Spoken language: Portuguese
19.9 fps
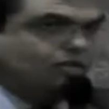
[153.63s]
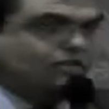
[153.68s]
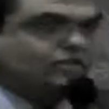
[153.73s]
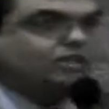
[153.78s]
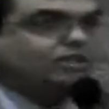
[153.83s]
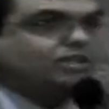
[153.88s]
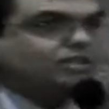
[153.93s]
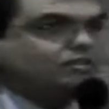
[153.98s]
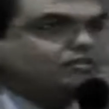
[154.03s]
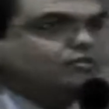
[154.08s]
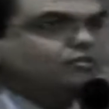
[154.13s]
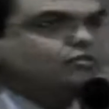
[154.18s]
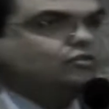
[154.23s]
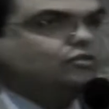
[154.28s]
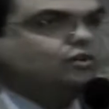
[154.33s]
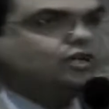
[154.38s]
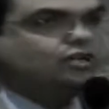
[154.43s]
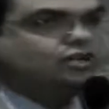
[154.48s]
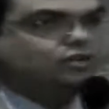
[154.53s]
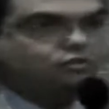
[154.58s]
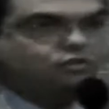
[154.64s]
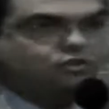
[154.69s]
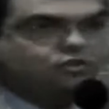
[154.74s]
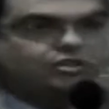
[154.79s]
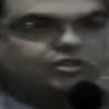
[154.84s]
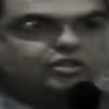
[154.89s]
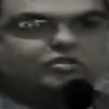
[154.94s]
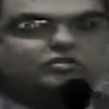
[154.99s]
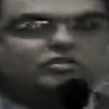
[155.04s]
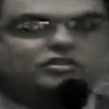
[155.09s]
de, do antigo
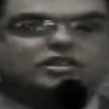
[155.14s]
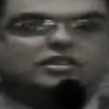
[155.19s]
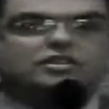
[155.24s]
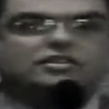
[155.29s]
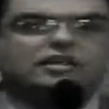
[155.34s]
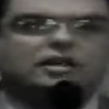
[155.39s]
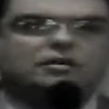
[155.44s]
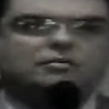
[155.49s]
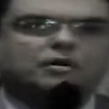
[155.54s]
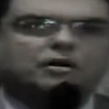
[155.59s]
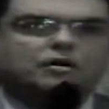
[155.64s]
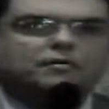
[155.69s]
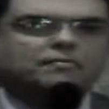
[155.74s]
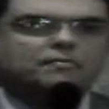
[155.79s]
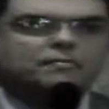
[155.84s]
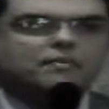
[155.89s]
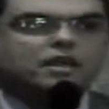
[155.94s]
distrito de Quissamã.